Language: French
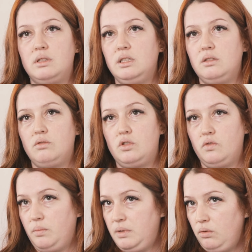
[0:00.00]
tu
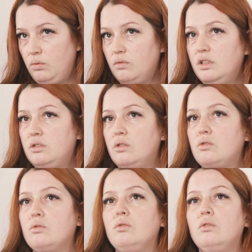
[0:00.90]
vas peut-être trouver ça
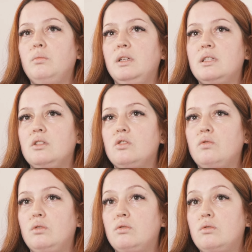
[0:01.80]
dur, mais tu sais,
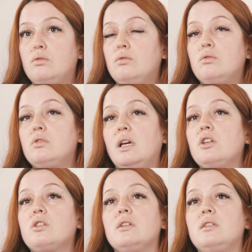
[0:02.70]
je veux tu
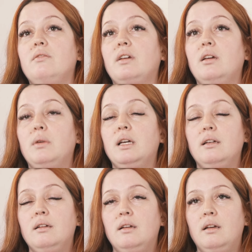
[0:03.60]
saches que c'est
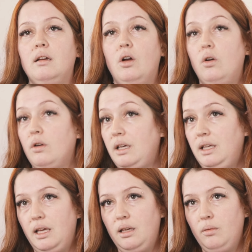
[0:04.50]
vraiment un
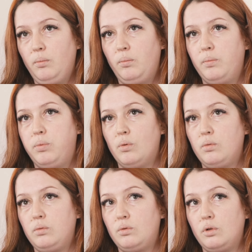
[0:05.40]
rien
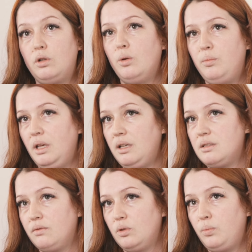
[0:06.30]
pour tout le bien
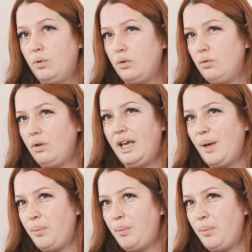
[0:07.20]
que ça va te procurer